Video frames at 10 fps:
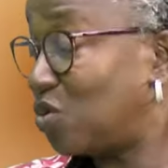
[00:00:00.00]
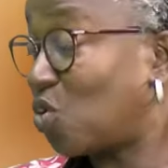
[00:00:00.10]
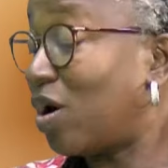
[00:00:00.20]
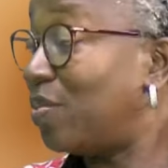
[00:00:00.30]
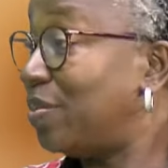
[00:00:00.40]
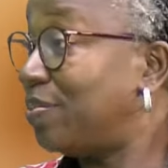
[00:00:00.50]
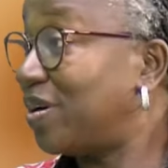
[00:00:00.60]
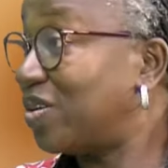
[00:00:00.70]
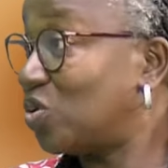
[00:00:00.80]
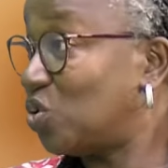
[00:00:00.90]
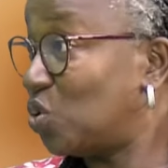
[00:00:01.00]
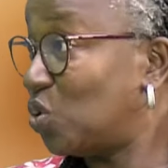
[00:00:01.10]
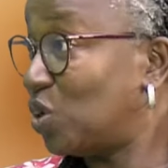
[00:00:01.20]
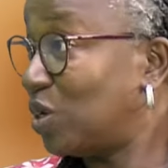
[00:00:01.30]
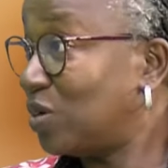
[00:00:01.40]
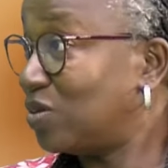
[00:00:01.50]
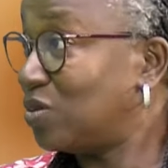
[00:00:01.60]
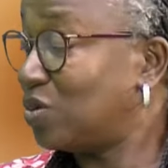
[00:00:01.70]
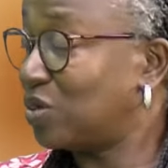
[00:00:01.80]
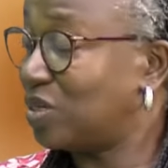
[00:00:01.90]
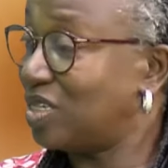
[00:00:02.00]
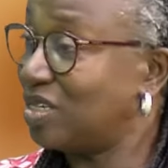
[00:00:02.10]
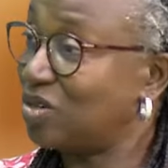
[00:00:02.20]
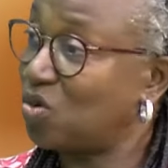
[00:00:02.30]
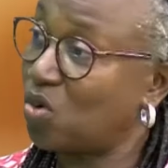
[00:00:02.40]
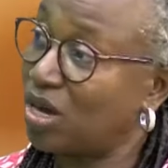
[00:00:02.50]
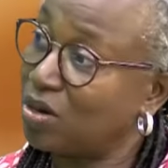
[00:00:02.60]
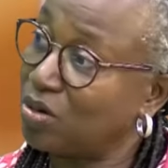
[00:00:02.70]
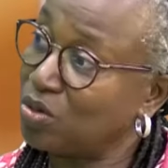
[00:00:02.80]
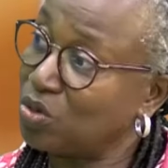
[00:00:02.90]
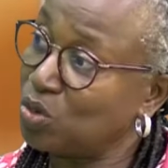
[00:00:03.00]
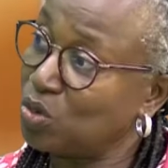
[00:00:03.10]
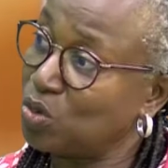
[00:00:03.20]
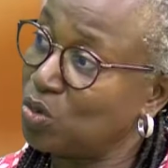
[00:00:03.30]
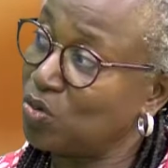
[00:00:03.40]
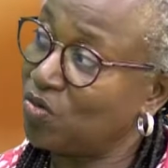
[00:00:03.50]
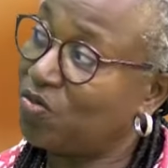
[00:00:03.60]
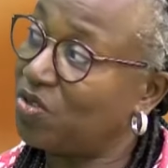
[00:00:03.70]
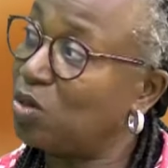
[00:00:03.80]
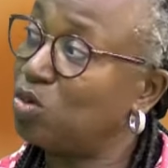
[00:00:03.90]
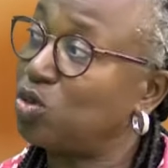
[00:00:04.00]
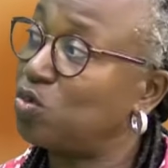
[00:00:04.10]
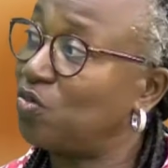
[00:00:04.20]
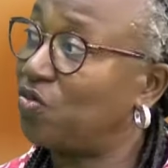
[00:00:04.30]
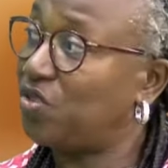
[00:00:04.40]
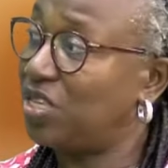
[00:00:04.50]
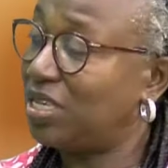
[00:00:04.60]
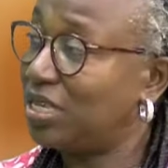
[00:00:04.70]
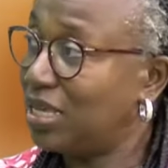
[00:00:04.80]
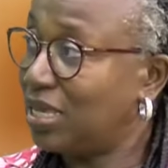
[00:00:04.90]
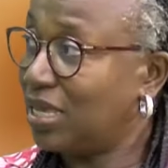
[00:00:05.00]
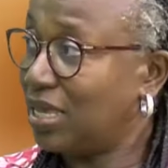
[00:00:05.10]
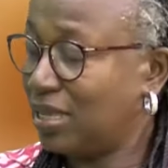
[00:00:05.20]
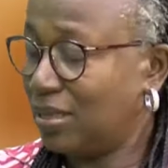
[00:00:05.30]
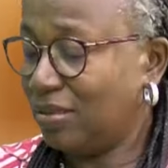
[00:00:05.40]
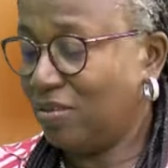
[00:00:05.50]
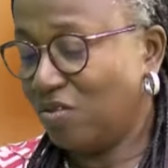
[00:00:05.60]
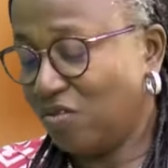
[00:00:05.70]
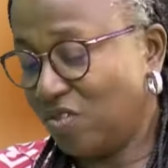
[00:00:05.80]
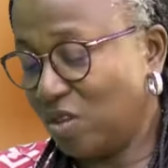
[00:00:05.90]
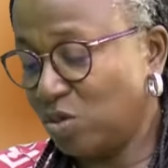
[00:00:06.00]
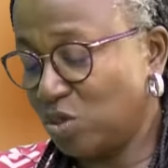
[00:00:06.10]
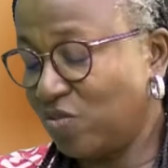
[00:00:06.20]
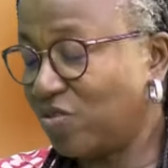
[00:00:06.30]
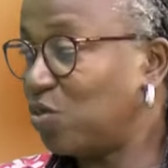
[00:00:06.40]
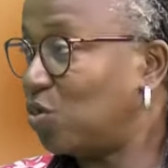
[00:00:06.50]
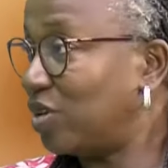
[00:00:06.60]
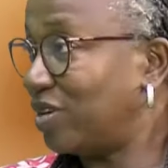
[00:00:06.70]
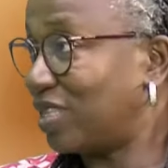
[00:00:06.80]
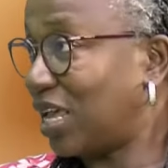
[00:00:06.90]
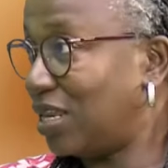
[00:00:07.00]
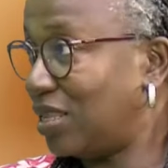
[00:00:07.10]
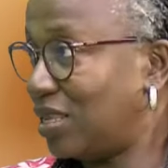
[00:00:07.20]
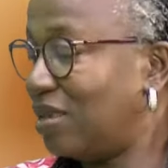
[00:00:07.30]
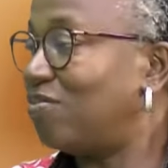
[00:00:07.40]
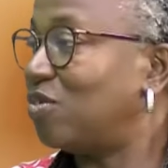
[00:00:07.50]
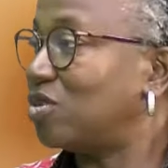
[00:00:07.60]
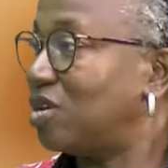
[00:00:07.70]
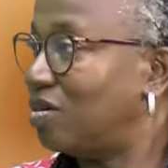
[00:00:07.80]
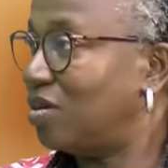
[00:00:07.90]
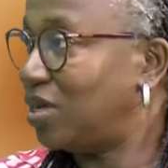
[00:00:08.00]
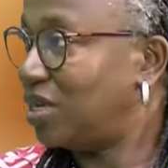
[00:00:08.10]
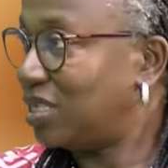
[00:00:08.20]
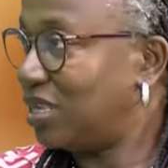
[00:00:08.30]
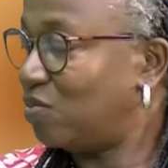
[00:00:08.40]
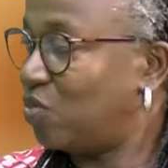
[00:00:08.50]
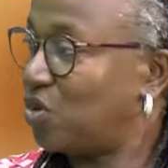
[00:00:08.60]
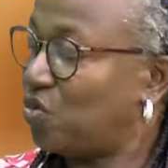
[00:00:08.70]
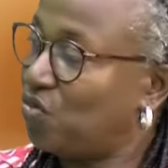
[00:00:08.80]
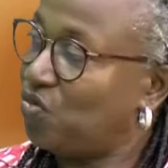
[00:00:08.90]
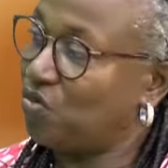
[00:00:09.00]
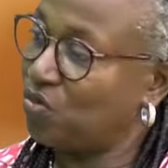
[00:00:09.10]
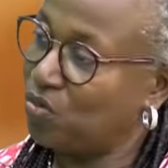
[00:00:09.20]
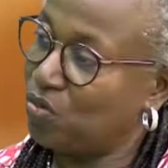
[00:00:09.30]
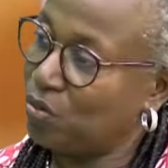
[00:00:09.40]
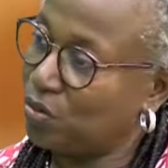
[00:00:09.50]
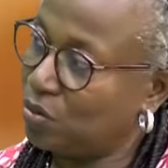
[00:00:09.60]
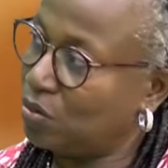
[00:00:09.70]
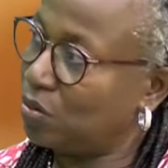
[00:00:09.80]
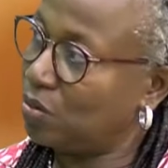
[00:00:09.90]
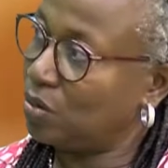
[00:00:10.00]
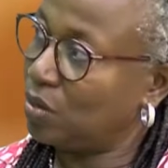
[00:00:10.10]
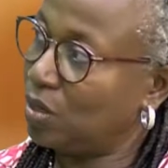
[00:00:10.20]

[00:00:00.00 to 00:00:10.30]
croient même pas en Dieu, donc ils croient en une philosophie, hein, une philosophie orientale. Et pourtant, d'un point de vue euh,